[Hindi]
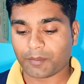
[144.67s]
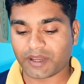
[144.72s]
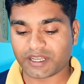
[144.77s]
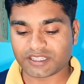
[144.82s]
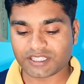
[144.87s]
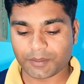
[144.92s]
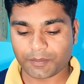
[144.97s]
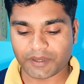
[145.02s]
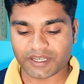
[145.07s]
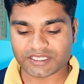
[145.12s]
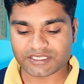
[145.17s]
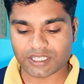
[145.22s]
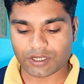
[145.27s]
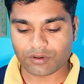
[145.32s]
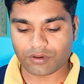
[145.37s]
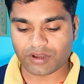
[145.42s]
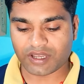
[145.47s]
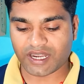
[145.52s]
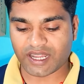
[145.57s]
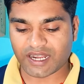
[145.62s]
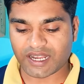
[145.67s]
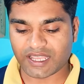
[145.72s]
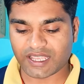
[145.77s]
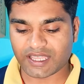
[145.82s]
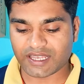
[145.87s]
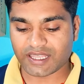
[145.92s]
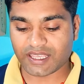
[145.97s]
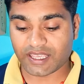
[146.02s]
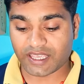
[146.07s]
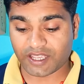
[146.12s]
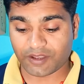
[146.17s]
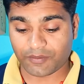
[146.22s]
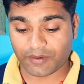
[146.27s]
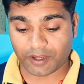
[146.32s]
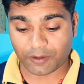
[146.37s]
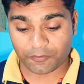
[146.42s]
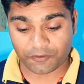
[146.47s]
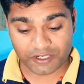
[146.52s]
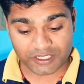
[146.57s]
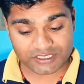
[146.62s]
भर्ती परीक्षा को कराने के लिए एक
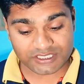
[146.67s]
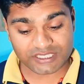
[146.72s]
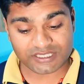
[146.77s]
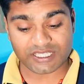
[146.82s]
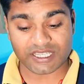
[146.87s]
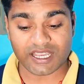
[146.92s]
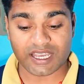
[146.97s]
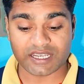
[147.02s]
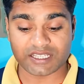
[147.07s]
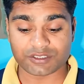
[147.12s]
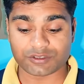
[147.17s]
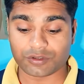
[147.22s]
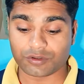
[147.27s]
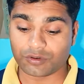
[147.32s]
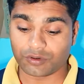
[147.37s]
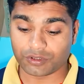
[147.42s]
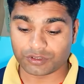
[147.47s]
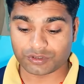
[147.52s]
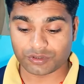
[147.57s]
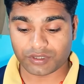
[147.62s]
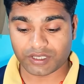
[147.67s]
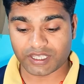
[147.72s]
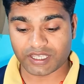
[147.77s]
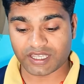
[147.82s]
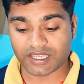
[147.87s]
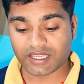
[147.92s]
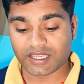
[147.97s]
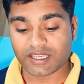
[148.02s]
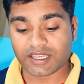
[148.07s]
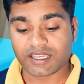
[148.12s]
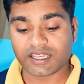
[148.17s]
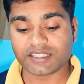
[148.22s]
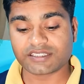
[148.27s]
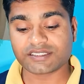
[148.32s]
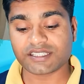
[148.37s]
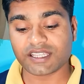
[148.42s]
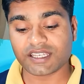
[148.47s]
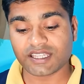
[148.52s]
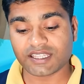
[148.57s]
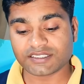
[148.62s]
बार फिर से तैयारी शुरू हो चुकी है
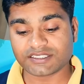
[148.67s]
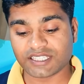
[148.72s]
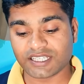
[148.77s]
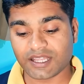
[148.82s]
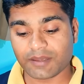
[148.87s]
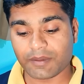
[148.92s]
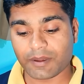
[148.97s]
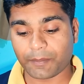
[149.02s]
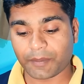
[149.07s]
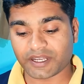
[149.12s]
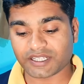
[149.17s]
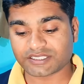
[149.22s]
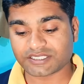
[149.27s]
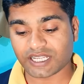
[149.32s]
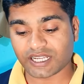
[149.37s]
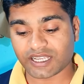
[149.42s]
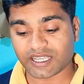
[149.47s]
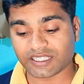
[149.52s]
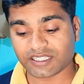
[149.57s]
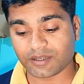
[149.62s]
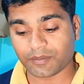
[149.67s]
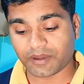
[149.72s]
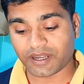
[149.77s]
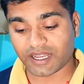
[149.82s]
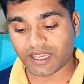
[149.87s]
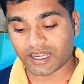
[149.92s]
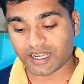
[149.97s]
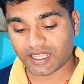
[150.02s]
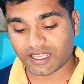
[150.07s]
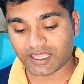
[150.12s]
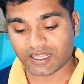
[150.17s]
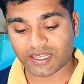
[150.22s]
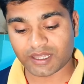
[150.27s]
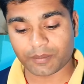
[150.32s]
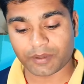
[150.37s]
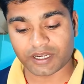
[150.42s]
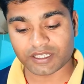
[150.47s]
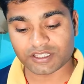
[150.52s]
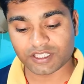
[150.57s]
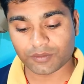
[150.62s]
इसके लिए जिले में परीक्षा केंद्र बनाने के लिए
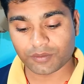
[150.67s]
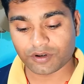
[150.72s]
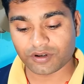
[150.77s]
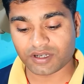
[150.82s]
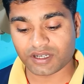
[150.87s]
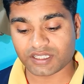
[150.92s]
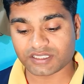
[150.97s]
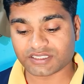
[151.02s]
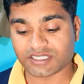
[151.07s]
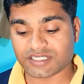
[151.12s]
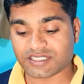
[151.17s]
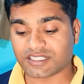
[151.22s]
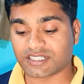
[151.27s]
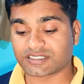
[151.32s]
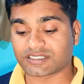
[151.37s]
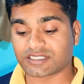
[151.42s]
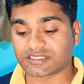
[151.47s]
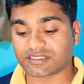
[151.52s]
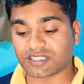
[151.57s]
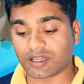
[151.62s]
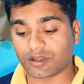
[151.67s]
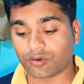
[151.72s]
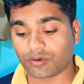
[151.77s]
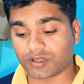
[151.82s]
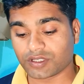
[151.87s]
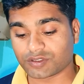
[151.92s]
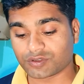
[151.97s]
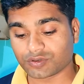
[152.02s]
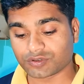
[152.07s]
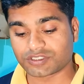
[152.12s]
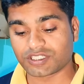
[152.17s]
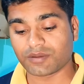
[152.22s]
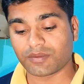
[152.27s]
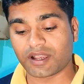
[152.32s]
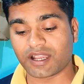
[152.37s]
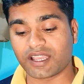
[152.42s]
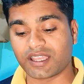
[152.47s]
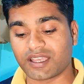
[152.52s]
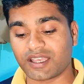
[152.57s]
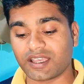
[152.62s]
भर्ती बोर्ड ने शिक्षण संस्थानों की सूची
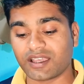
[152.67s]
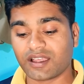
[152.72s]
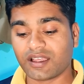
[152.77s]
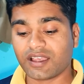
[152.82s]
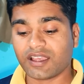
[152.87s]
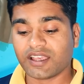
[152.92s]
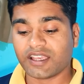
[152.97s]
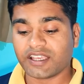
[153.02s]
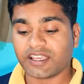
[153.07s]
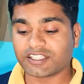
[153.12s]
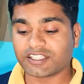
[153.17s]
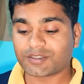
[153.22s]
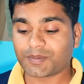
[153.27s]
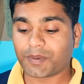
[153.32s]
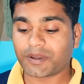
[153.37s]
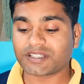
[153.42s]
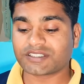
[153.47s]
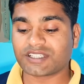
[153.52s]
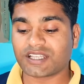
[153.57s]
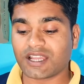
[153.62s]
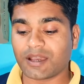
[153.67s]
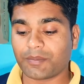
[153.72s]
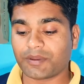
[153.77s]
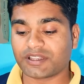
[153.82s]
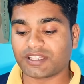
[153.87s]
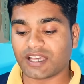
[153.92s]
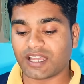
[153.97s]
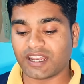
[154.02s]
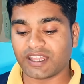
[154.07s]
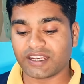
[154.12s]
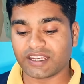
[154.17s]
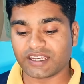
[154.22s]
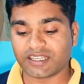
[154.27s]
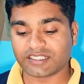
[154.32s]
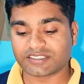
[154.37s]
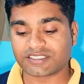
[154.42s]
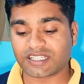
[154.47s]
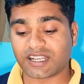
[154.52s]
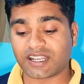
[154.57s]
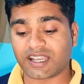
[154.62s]
मांगी है इस पर जिला विद्यालय
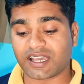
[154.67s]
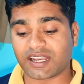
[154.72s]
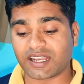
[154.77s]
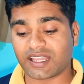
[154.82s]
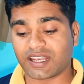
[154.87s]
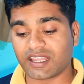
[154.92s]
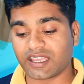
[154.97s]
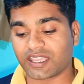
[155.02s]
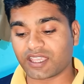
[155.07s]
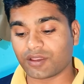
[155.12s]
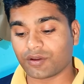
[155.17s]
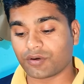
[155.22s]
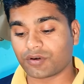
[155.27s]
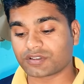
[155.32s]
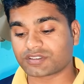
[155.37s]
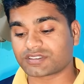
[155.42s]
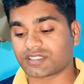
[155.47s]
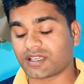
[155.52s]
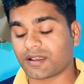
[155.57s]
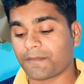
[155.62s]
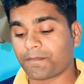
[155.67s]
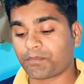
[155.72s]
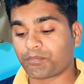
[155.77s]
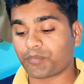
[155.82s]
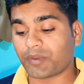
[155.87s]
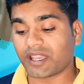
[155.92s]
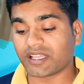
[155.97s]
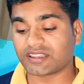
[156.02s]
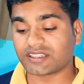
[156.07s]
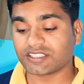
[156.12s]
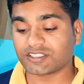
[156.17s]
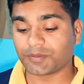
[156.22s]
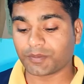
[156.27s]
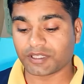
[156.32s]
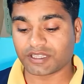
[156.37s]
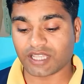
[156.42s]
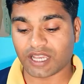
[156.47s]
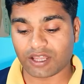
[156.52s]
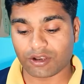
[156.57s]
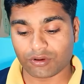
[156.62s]
निरीक्षक कार्यालय की ओर से 35
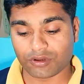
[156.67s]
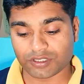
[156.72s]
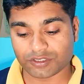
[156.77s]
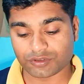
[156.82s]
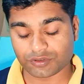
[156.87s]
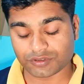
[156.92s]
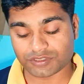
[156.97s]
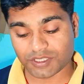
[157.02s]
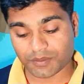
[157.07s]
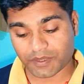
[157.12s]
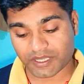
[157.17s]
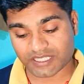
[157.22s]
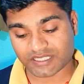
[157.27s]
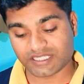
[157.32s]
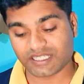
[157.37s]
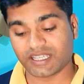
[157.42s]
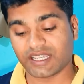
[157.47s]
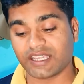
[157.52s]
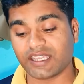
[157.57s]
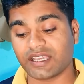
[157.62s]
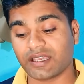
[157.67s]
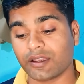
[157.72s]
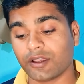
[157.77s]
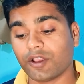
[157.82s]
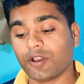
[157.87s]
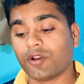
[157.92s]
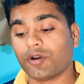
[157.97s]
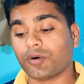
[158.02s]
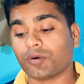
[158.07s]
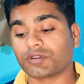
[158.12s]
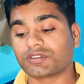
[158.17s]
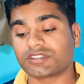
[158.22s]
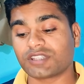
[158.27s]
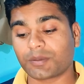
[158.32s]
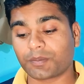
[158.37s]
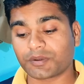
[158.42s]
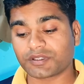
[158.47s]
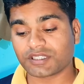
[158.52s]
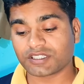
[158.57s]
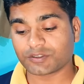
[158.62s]
विद्यालयों की सूची भेजी गई है
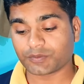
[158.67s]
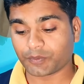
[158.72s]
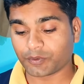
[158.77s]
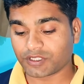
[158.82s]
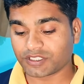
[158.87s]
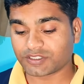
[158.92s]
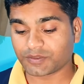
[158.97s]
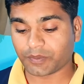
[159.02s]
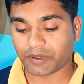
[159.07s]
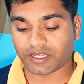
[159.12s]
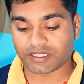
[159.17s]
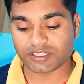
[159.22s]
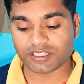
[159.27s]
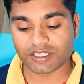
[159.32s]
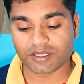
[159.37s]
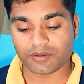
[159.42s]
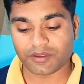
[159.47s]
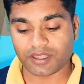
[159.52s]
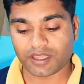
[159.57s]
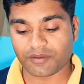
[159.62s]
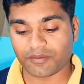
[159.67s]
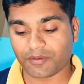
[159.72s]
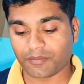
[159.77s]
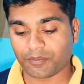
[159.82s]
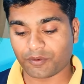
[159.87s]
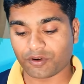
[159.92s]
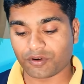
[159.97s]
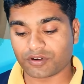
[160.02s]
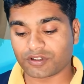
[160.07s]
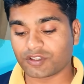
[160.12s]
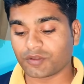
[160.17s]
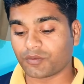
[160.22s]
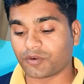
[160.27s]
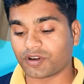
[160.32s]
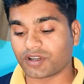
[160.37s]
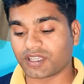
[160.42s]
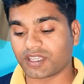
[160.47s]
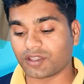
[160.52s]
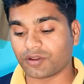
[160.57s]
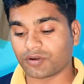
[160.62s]
उत्तर प्रदेश पुलिस भर्ती एवं प्रोन्नति
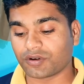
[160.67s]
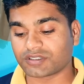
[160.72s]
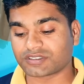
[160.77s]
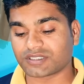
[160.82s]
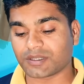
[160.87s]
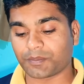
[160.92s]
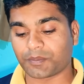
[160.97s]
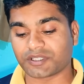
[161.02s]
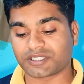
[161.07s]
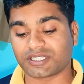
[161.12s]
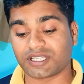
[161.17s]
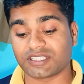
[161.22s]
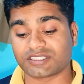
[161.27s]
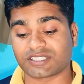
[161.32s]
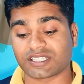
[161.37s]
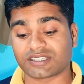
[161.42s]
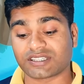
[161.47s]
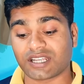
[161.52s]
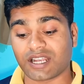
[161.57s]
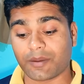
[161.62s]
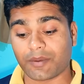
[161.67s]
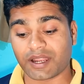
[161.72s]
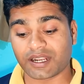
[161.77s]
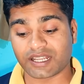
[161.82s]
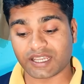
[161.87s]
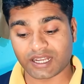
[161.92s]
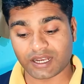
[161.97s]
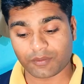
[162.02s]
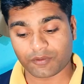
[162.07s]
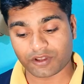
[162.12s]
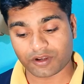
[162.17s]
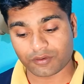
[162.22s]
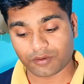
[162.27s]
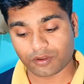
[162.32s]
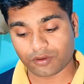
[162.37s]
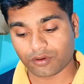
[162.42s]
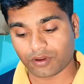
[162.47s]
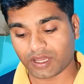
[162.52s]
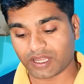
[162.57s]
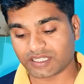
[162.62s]
बोर्ड की ओर से पिछले सत्रह व अठारह
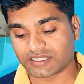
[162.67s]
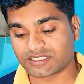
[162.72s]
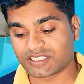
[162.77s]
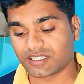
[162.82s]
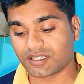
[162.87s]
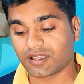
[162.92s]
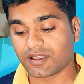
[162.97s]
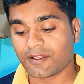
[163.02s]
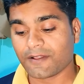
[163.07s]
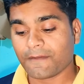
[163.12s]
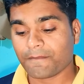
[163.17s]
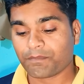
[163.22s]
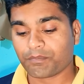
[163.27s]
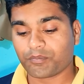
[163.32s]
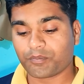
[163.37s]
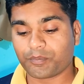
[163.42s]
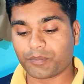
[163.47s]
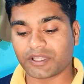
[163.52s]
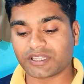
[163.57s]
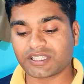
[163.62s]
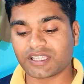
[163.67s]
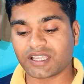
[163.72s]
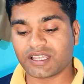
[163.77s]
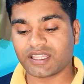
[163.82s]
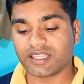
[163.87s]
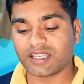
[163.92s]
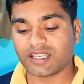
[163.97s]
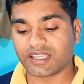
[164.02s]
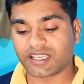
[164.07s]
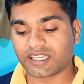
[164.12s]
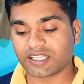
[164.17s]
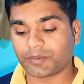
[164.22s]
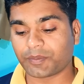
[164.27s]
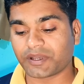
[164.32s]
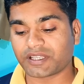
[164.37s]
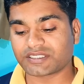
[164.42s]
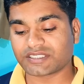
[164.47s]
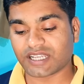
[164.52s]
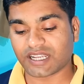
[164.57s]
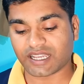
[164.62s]
फरवरी को आरक्षी पद के लिए लिखित
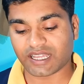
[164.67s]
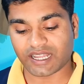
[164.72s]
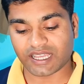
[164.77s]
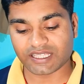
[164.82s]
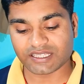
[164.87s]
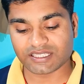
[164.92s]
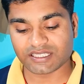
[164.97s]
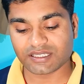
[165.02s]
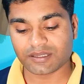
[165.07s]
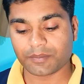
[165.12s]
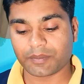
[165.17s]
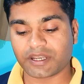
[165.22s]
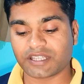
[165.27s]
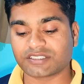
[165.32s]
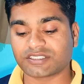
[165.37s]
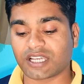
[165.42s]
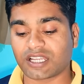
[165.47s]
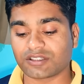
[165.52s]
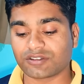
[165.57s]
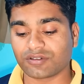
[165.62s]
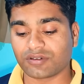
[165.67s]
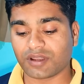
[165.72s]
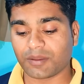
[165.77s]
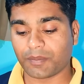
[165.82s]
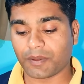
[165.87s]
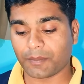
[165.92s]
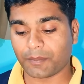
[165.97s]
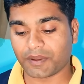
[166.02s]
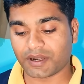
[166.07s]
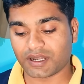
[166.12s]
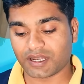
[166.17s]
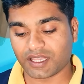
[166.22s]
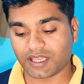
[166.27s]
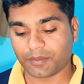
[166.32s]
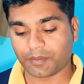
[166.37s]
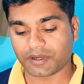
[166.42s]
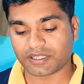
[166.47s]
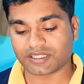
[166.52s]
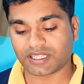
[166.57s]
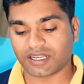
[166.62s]
परीक्षा कराई थी परीक्षार्थियों ने पेपर
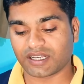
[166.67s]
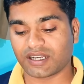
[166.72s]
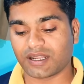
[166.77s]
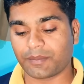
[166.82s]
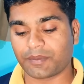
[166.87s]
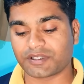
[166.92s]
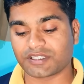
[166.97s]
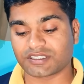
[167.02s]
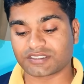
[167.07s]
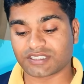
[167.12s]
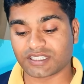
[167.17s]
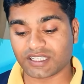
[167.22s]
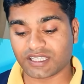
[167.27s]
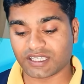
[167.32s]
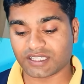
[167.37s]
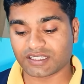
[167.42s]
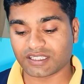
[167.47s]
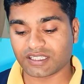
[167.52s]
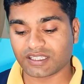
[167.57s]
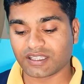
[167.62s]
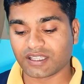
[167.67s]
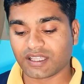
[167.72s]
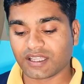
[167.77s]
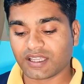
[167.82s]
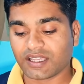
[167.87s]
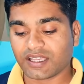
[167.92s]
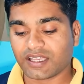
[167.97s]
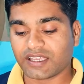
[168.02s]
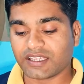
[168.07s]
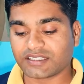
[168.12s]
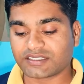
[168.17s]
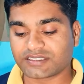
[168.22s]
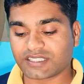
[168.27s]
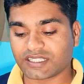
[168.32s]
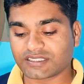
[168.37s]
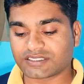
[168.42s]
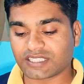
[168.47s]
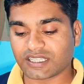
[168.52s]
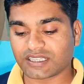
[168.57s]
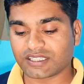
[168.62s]
लीक पर धरना प्रदर्शन किए थे
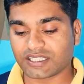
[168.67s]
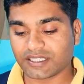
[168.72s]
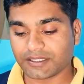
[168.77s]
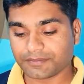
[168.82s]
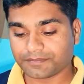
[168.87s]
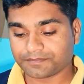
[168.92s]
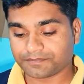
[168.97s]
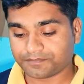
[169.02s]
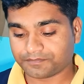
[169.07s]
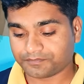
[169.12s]
इसके चलते